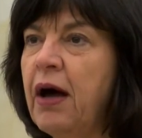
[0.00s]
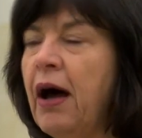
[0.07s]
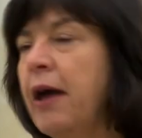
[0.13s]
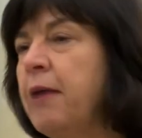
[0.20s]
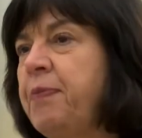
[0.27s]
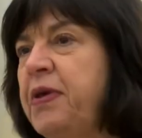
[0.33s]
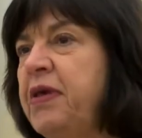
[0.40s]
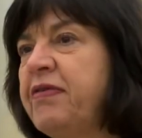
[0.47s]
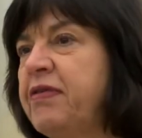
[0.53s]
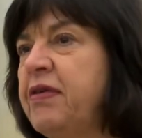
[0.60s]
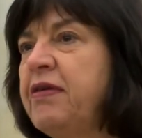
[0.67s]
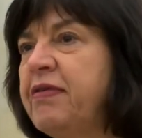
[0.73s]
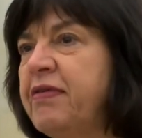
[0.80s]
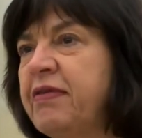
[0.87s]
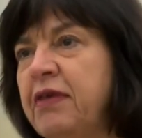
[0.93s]

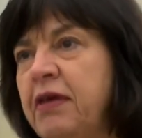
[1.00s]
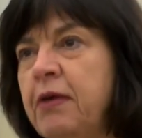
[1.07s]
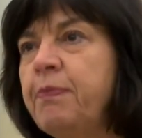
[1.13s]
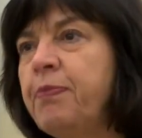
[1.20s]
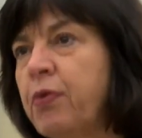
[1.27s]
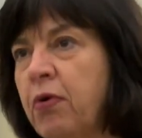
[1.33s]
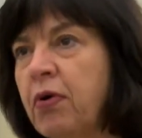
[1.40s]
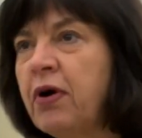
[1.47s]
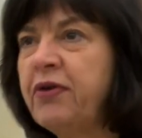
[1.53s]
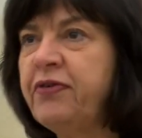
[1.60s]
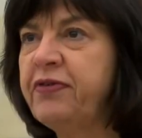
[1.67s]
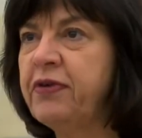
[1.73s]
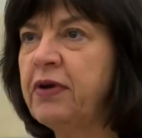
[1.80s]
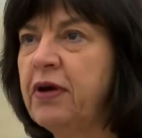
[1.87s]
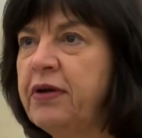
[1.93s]

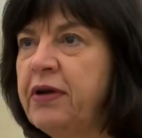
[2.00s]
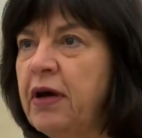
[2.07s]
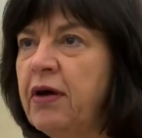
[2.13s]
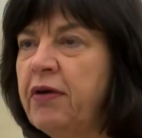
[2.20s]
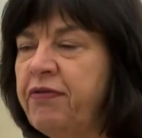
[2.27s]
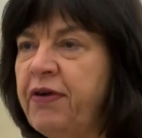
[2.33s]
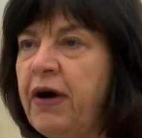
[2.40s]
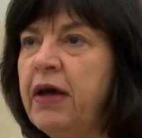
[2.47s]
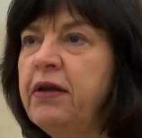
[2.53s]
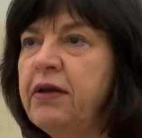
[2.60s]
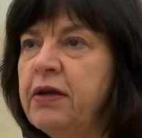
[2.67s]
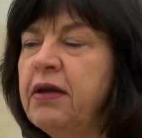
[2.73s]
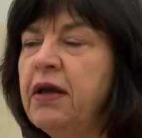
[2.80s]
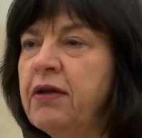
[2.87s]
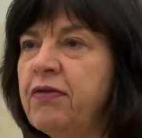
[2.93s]
IPCC-Board äh, der
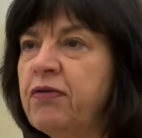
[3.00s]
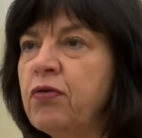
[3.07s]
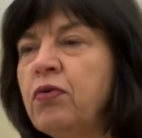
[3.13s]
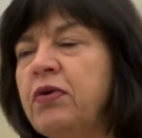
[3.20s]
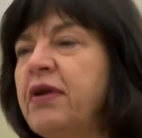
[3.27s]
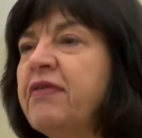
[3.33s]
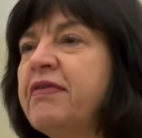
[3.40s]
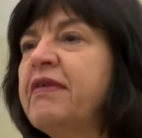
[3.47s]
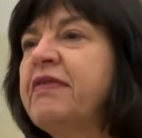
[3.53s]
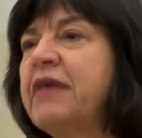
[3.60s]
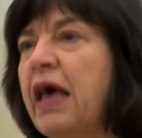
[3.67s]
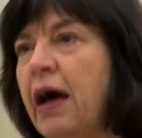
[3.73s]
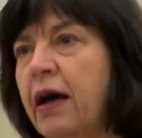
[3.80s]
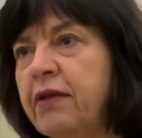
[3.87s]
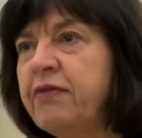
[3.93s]
Vereinten Nationen, dass das
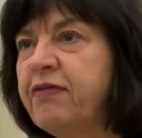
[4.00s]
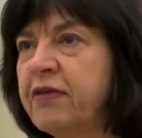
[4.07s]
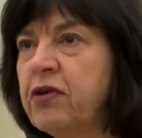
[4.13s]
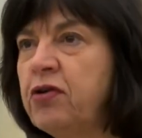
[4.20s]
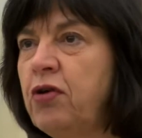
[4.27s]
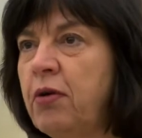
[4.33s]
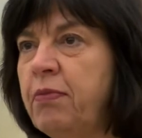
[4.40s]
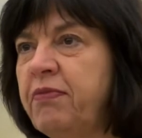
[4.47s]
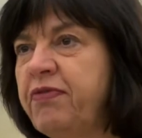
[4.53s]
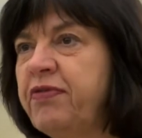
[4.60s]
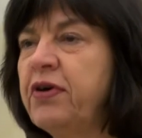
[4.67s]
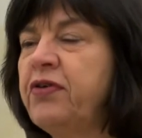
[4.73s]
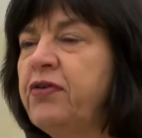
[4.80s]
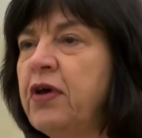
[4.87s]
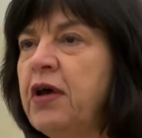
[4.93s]
ernst genommen
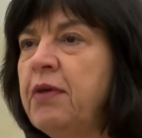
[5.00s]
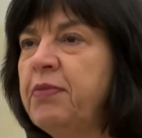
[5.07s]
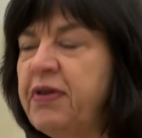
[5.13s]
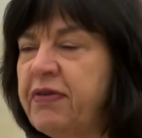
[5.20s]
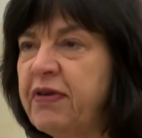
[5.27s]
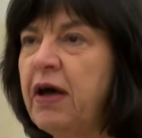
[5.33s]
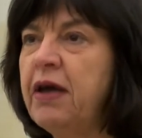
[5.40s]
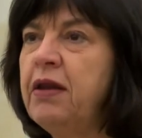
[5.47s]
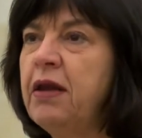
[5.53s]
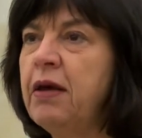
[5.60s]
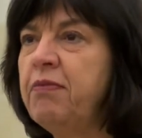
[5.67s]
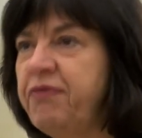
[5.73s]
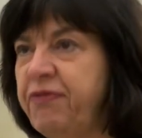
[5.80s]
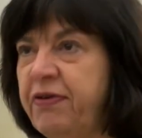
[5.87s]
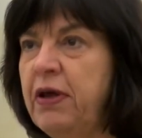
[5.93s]
wird mit seinen
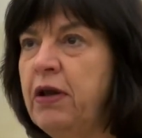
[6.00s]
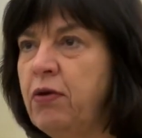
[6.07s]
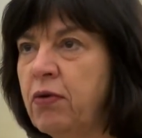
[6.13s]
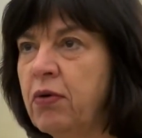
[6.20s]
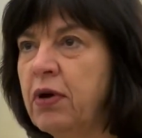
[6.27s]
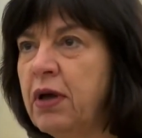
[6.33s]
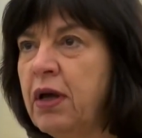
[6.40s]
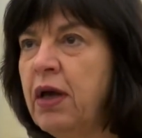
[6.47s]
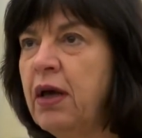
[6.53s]
Empfehlungen.